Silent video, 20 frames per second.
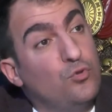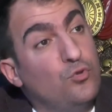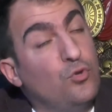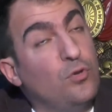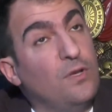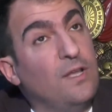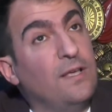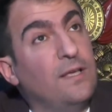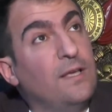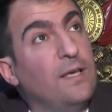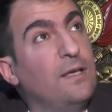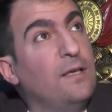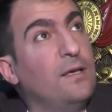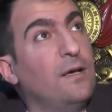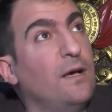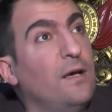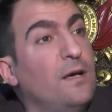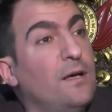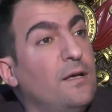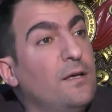Şöyle. E,
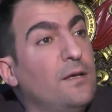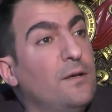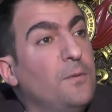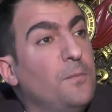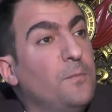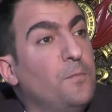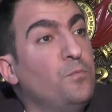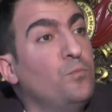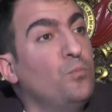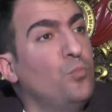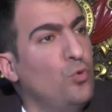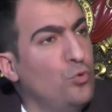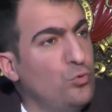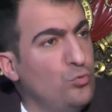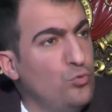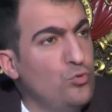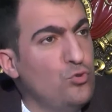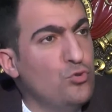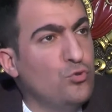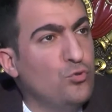Montta üst grup. Yani.
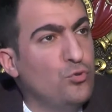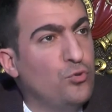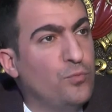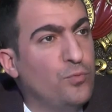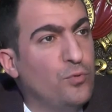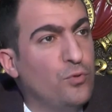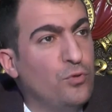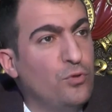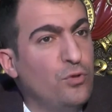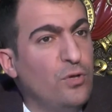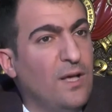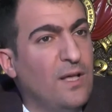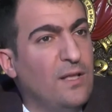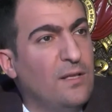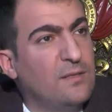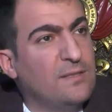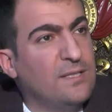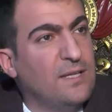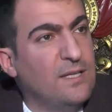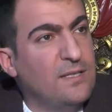Mont üst grup oluyor.
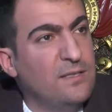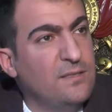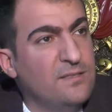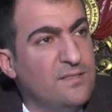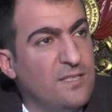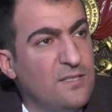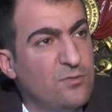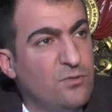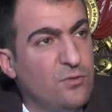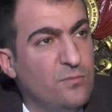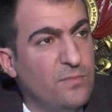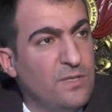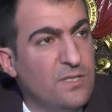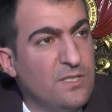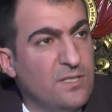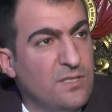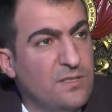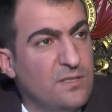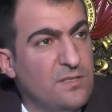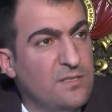6 ay sezon
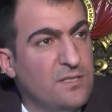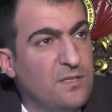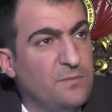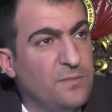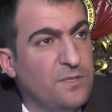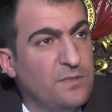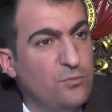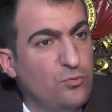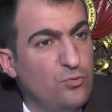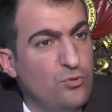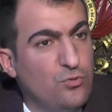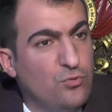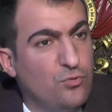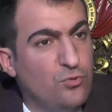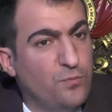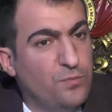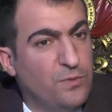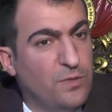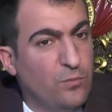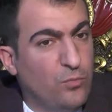başladığı zaman üst
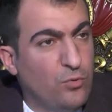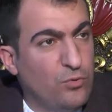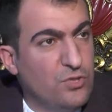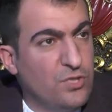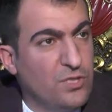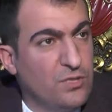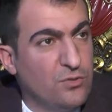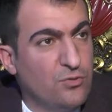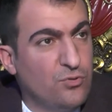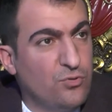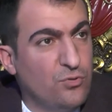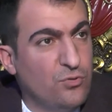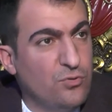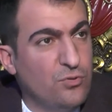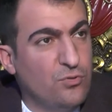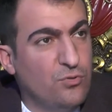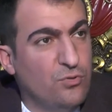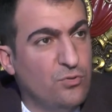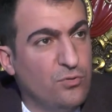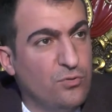grupta mont
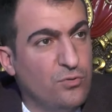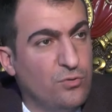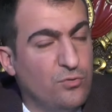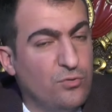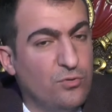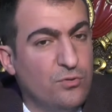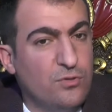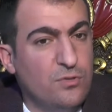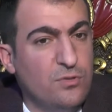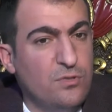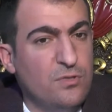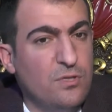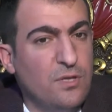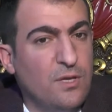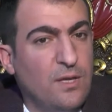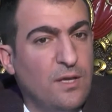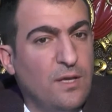çalışıyoruz. Kürklü kürksüz.